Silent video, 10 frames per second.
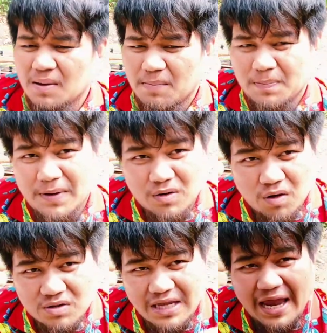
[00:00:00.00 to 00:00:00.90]
มันเป็นข
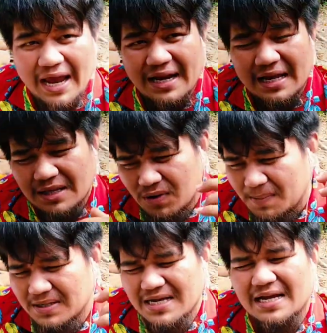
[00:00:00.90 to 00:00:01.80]
องแท้นะ แต่ว่า
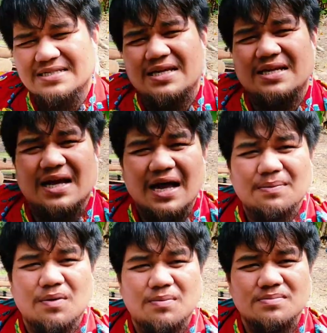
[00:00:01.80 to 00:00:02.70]
มาจากจีนนะครับ
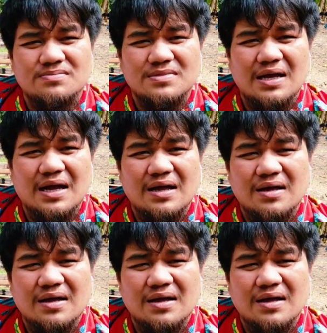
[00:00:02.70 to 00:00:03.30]
ผม นะ